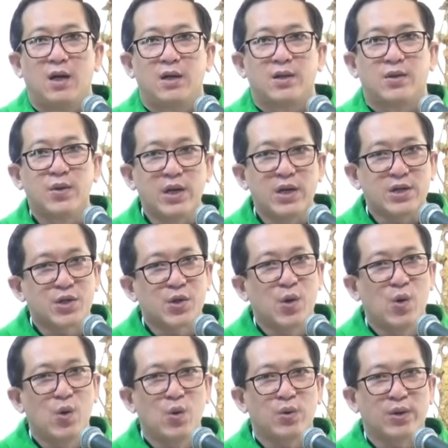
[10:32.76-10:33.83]
Chúa
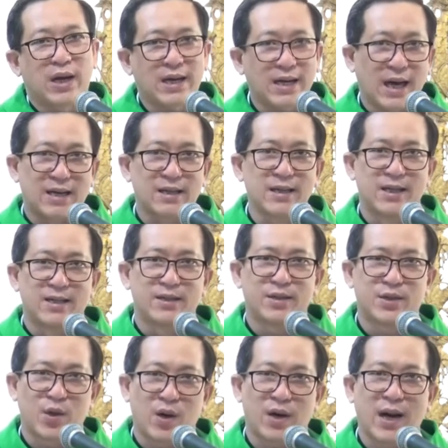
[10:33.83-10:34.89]
Giêsu đã khẳng định
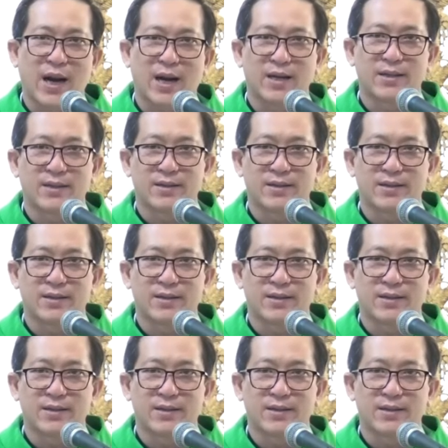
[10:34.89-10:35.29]
rõ ràng: